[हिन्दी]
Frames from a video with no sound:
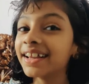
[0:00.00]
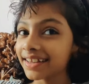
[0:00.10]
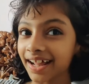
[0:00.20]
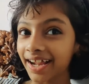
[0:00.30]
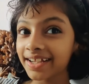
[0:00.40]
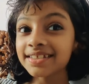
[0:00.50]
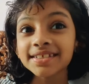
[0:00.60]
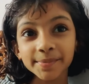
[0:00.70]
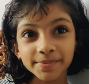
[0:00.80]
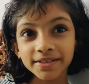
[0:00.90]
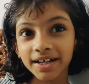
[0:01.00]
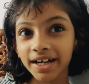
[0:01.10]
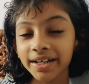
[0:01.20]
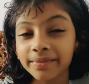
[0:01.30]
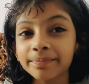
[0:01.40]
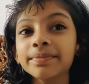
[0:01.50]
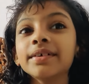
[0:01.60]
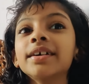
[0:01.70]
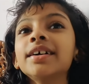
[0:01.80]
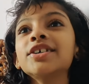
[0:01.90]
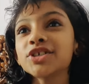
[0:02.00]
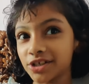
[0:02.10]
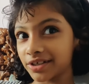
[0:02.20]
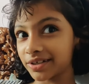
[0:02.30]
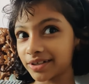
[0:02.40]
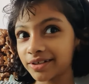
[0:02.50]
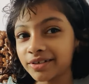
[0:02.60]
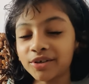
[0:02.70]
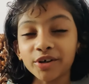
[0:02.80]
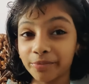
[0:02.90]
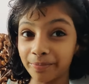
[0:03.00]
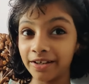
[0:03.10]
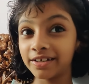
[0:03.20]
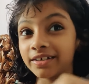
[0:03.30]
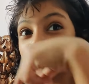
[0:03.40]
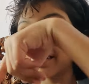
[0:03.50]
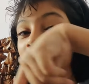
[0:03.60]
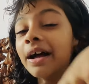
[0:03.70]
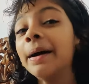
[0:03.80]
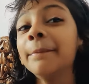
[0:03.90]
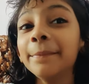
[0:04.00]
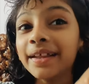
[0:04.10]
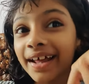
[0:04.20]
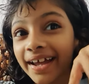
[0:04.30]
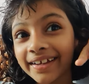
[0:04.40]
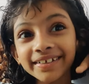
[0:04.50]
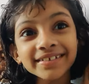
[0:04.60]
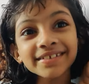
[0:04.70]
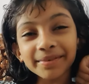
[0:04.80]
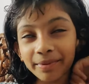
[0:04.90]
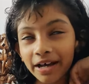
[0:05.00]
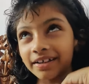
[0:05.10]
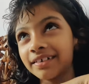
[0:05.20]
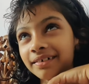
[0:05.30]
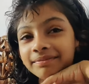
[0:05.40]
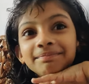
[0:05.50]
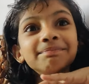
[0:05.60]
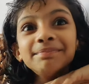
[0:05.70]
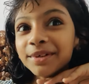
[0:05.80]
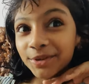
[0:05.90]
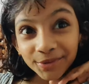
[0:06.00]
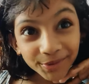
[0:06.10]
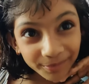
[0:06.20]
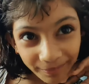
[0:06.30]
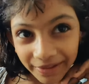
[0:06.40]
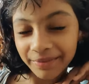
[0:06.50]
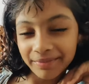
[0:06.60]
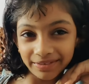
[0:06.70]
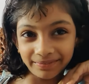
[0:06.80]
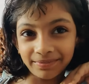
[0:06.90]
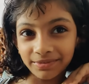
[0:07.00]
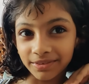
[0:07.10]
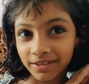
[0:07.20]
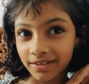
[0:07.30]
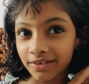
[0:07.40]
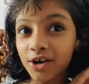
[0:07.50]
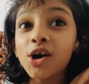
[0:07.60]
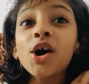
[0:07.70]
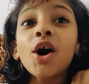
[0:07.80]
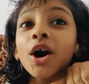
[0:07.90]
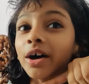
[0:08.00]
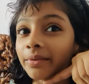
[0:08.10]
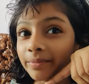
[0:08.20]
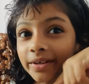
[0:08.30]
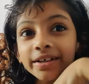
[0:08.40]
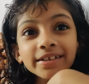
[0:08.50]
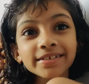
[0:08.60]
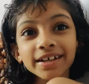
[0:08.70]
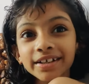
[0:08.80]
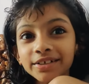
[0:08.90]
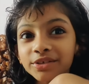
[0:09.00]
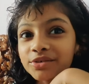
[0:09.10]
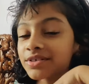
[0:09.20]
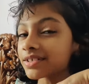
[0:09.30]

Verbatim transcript: लाइक सब्सक्राइब शेयर और बेल बेल आइकन दबाना बिल्कुल भी मत भूलना और मेरे चैनल को